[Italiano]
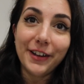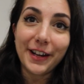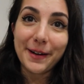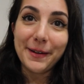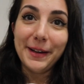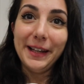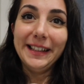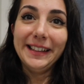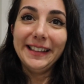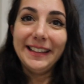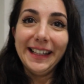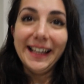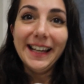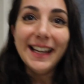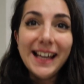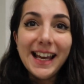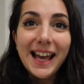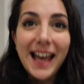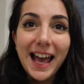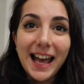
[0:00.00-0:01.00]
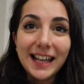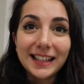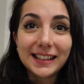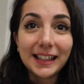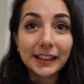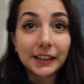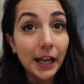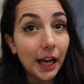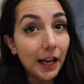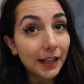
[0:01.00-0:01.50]
veramente è
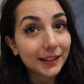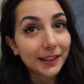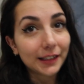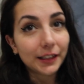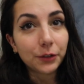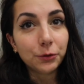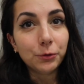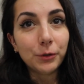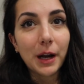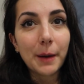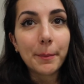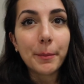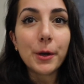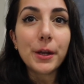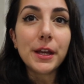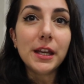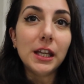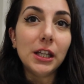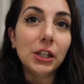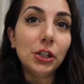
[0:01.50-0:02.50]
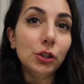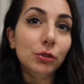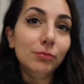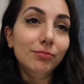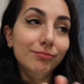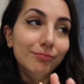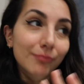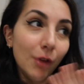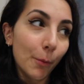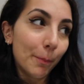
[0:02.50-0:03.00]
stata, è stata dura
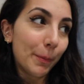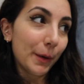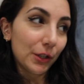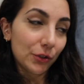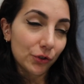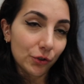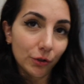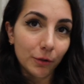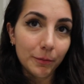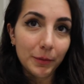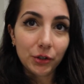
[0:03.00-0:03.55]
poi ho preso,